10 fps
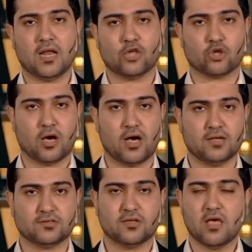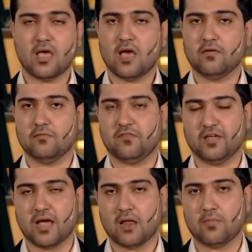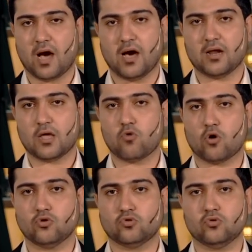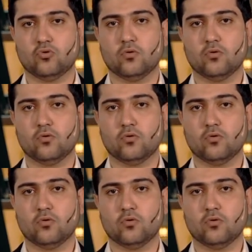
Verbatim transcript: الأشخاص في المعارك وكنت